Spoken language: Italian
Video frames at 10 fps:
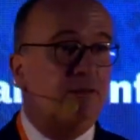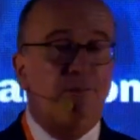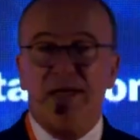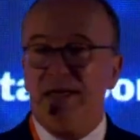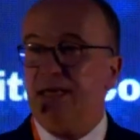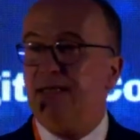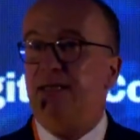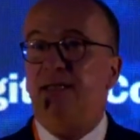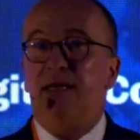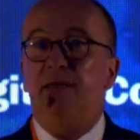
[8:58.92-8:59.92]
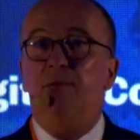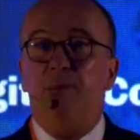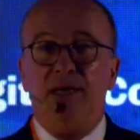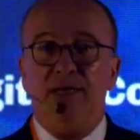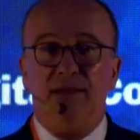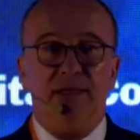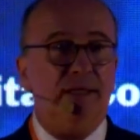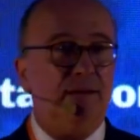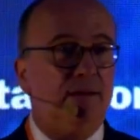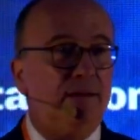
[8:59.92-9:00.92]
l'esperienza delle
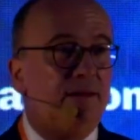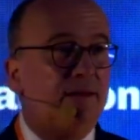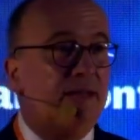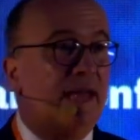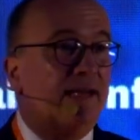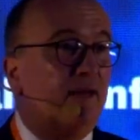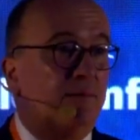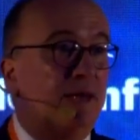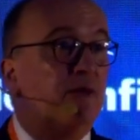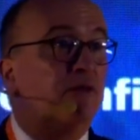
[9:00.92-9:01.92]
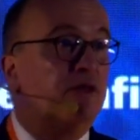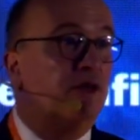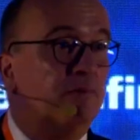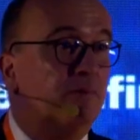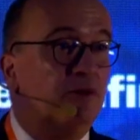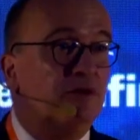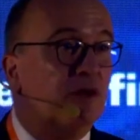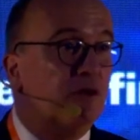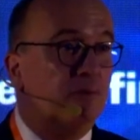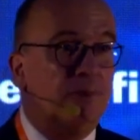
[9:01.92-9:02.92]
imprese è che ormai si, com-
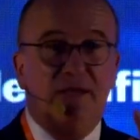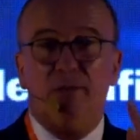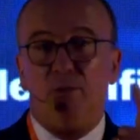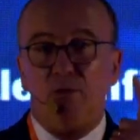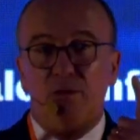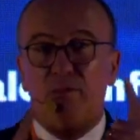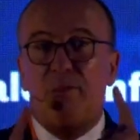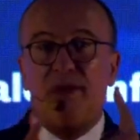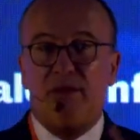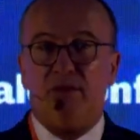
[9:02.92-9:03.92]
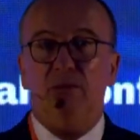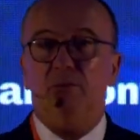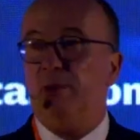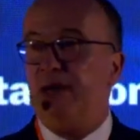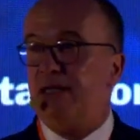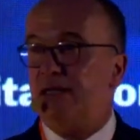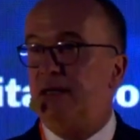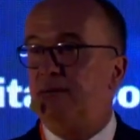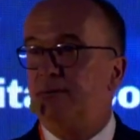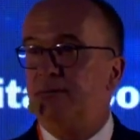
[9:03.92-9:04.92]
non si compete più impresa su
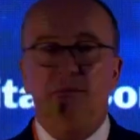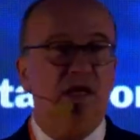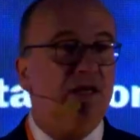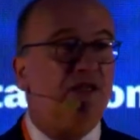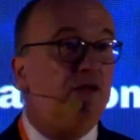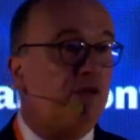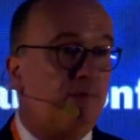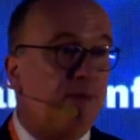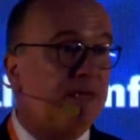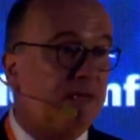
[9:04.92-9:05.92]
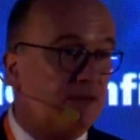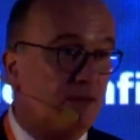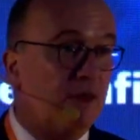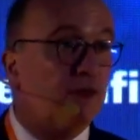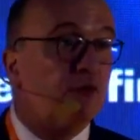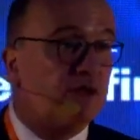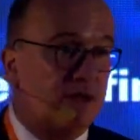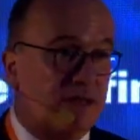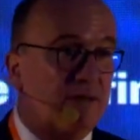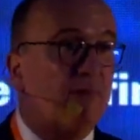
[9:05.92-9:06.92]
impresa, si compete, sono
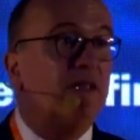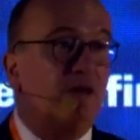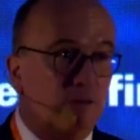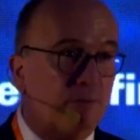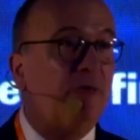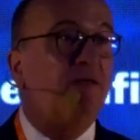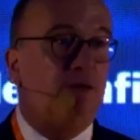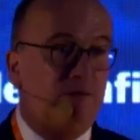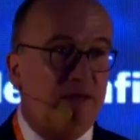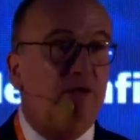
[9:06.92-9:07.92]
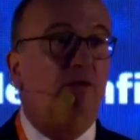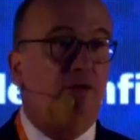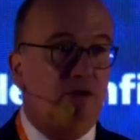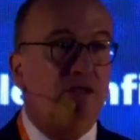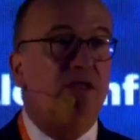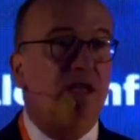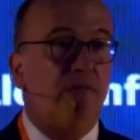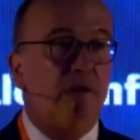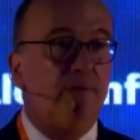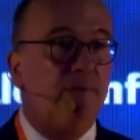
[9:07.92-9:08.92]
ecosistemi che competono verso
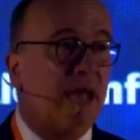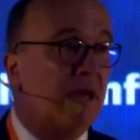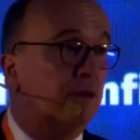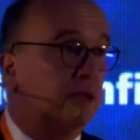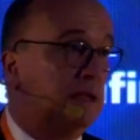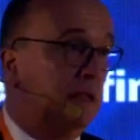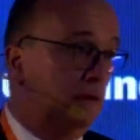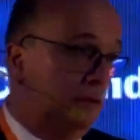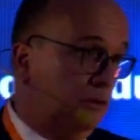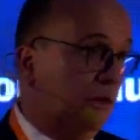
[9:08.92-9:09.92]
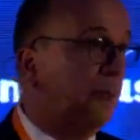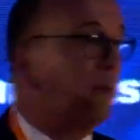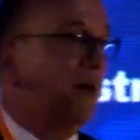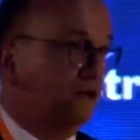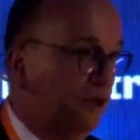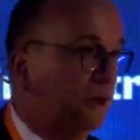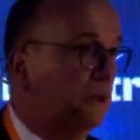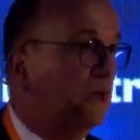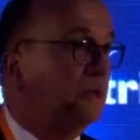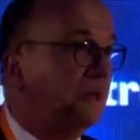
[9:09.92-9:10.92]
ecosistemi. Allora se io sono
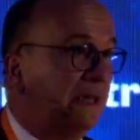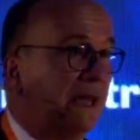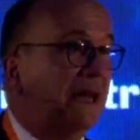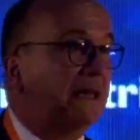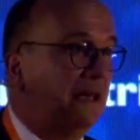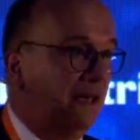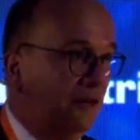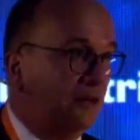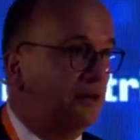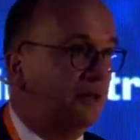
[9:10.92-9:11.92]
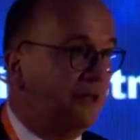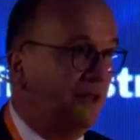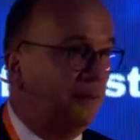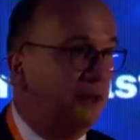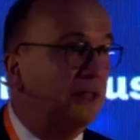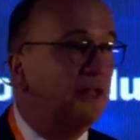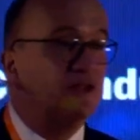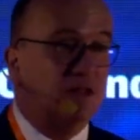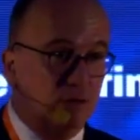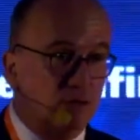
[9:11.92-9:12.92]
capace di creare degli
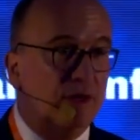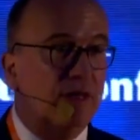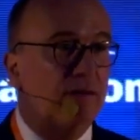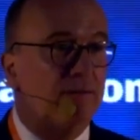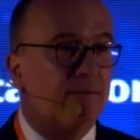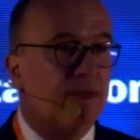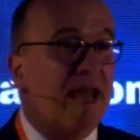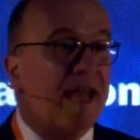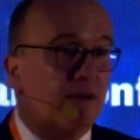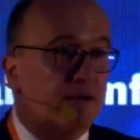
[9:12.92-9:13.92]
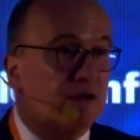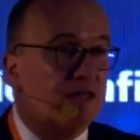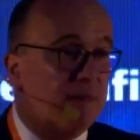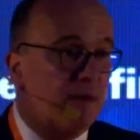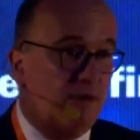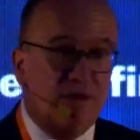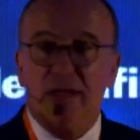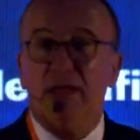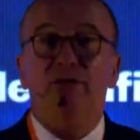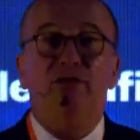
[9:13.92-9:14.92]
ecosistemi sicuri, ecosistemi
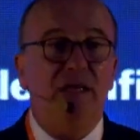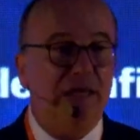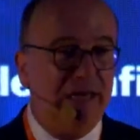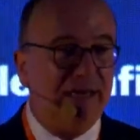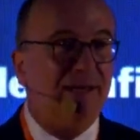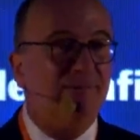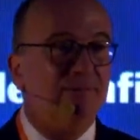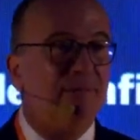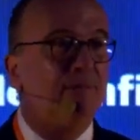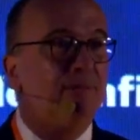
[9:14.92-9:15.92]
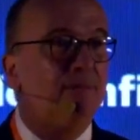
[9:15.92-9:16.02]
vuol dire le filiere,